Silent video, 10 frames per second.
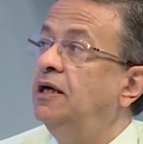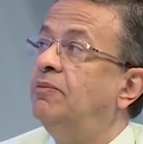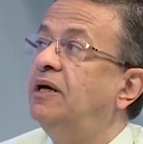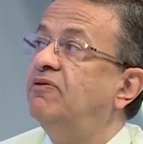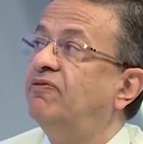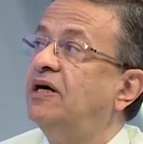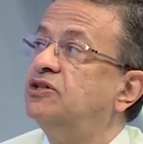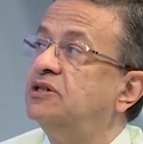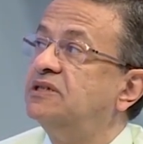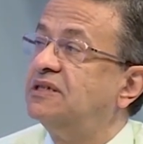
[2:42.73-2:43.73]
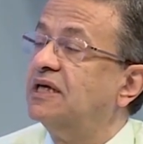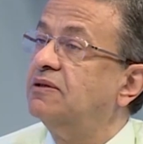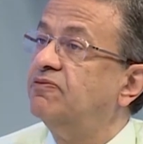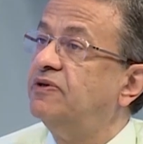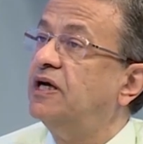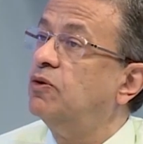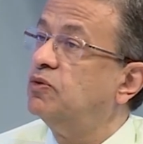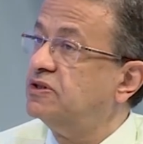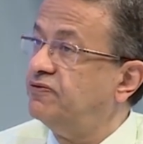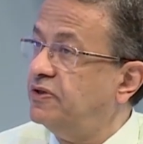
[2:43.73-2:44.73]
ما ينفعش نستخدم فيها
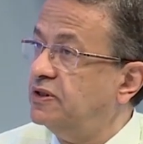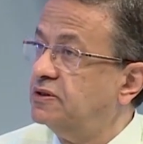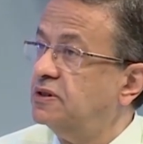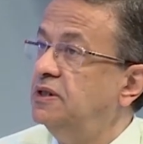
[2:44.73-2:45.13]
الوصفات